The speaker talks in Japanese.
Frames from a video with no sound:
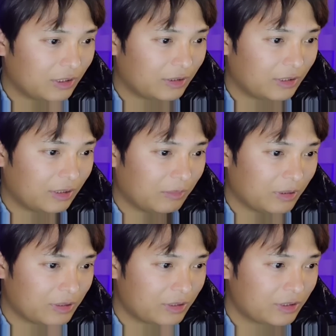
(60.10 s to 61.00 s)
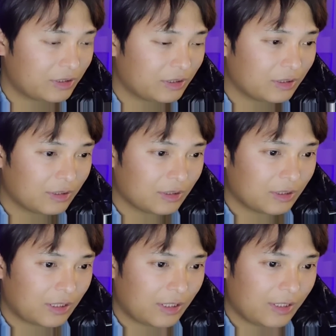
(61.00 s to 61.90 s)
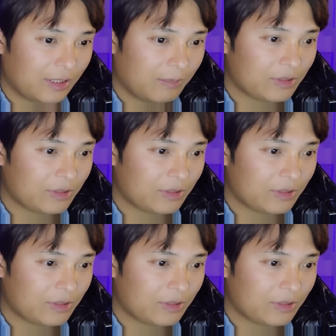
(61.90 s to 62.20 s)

なっていますえー、